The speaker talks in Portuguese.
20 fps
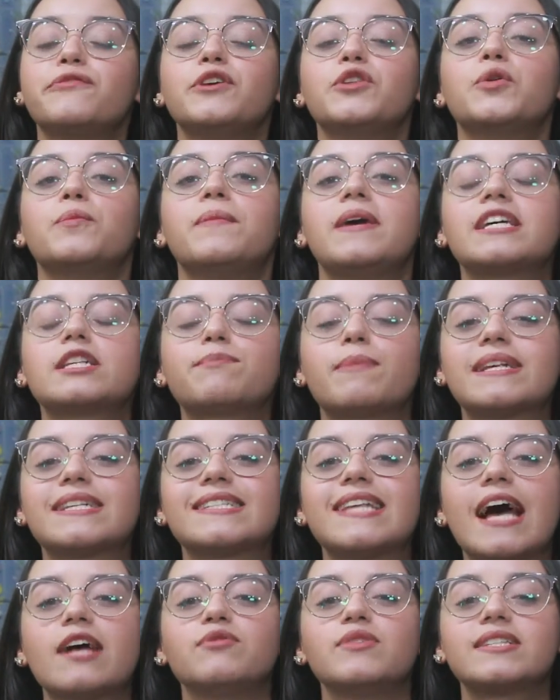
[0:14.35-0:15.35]
o fim do mês
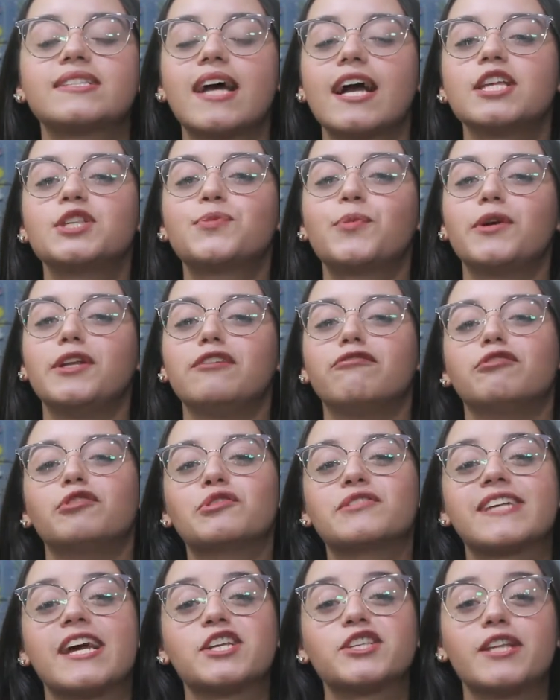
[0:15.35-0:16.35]
passado está disponível
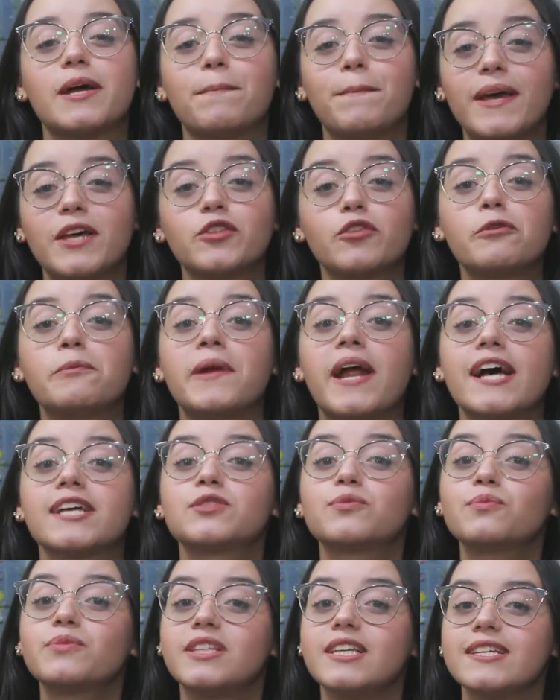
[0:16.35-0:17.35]
no site da
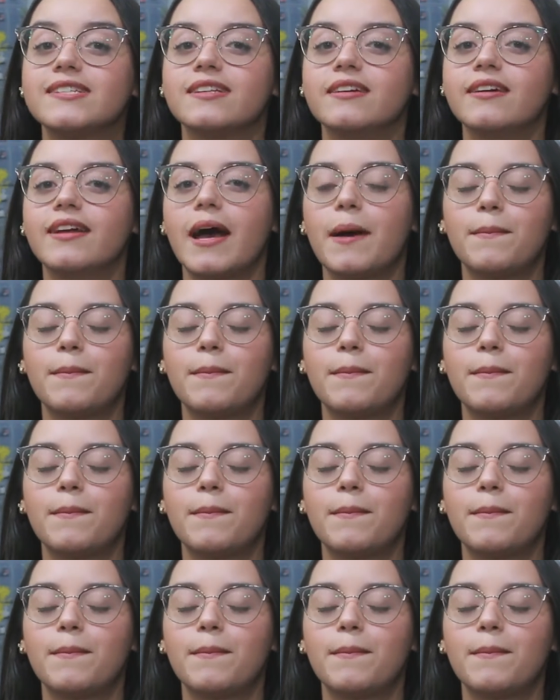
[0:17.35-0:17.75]
Petrobras um teaser